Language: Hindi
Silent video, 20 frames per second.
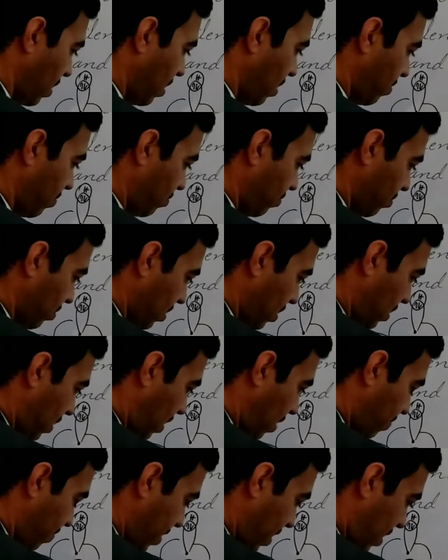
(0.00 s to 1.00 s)
इन उनके
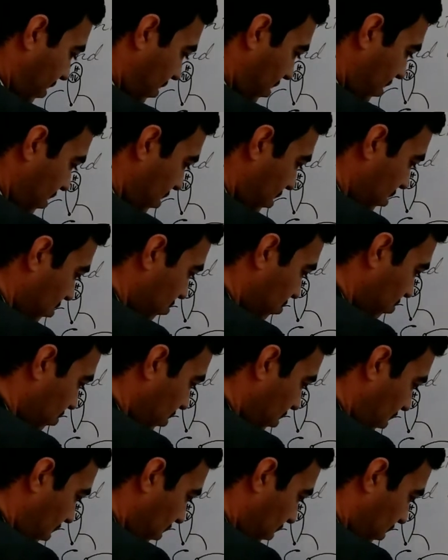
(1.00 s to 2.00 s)
दरमियान तो
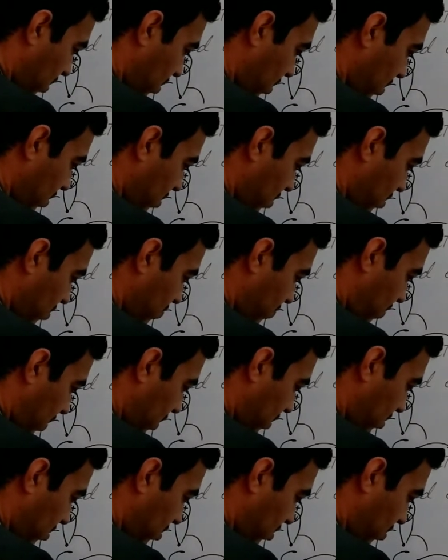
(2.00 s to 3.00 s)
ये
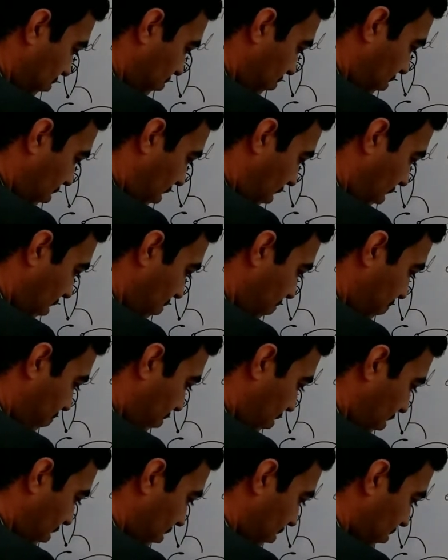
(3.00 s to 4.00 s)

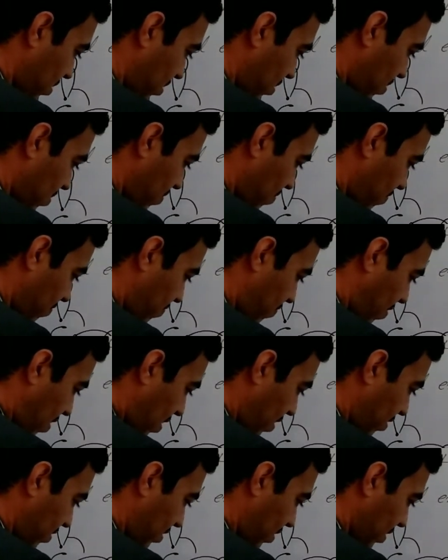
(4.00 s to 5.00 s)

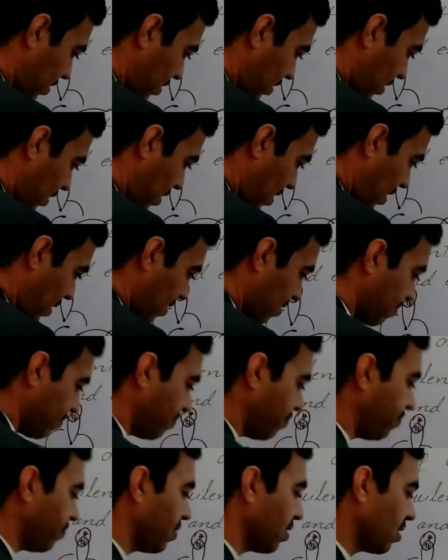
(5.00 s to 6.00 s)
109.5 डिग्री है
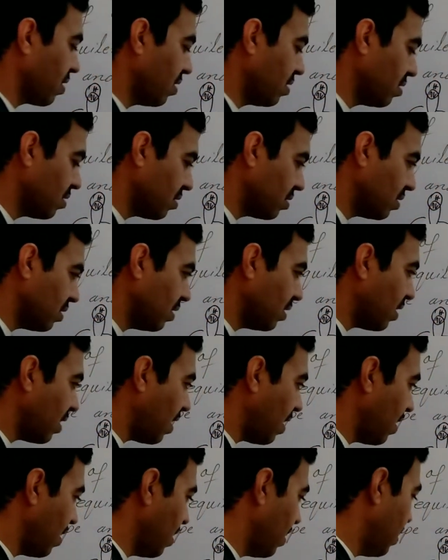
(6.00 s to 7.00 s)
ठीक
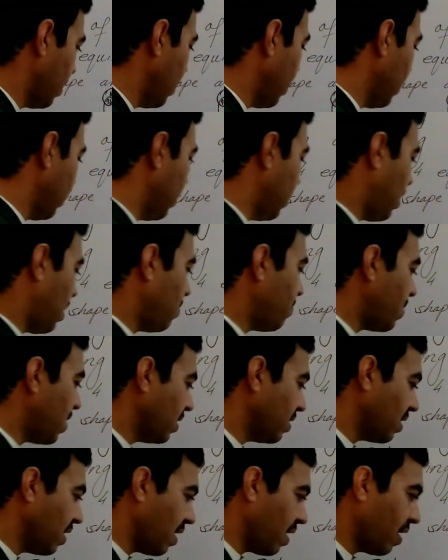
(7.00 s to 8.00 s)
है अब
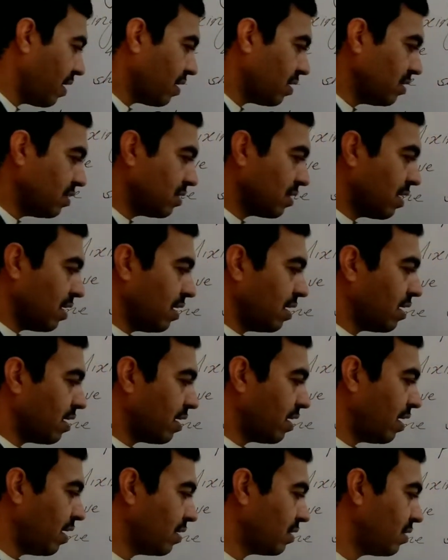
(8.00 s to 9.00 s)
आते हैं इसके
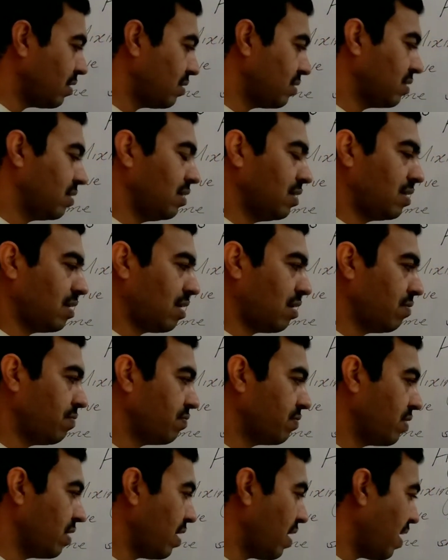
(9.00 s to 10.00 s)
करेक्टर्स की
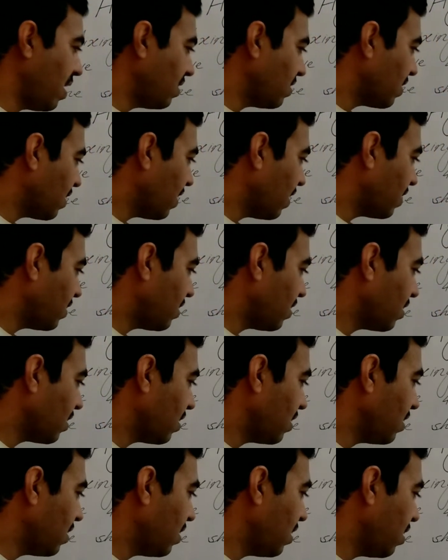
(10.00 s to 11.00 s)
तरफ कि एस करेक्टर
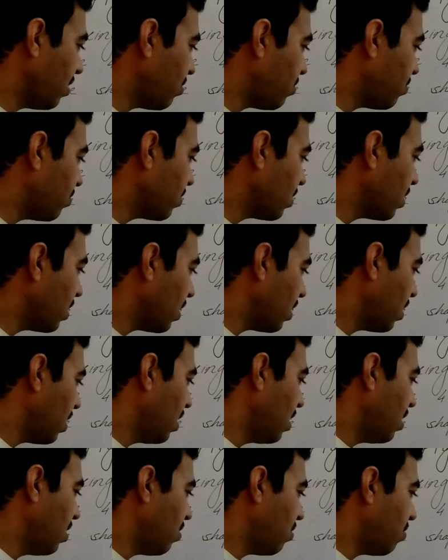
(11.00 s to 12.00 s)
कितने होंगे
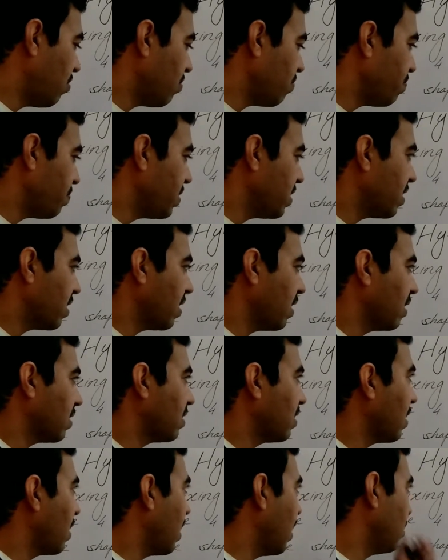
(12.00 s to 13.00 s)
और पी
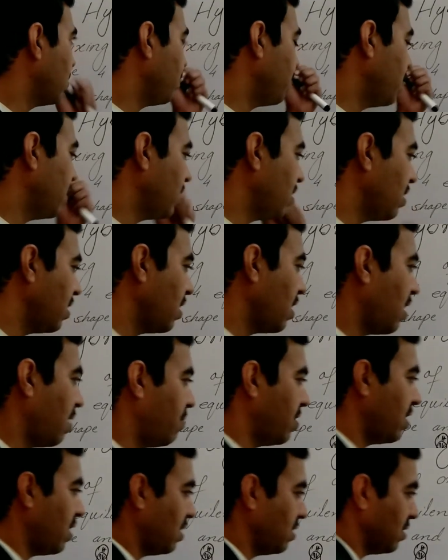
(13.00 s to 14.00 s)
करेक्टर एस पी थ्री
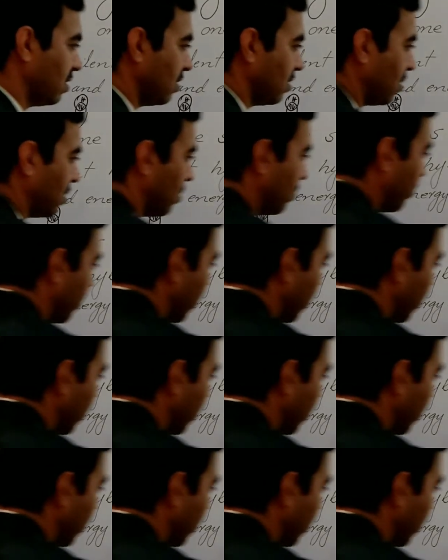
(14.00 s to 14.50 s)
हाइब्रिडाइजेशन